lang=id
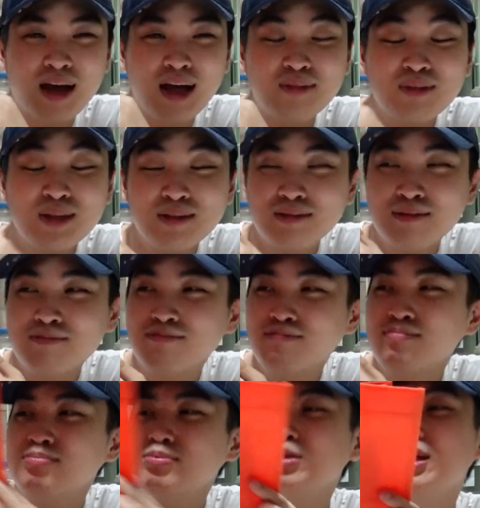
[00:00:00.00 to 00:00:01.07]
Admin
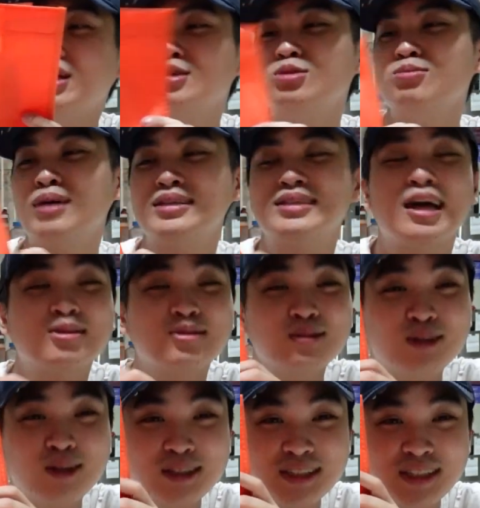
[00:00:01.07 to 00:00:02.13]
punya cuma satu
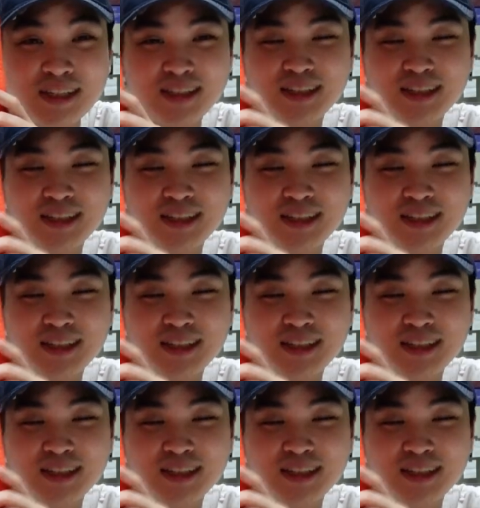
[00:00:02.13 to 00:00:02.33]
tok sih,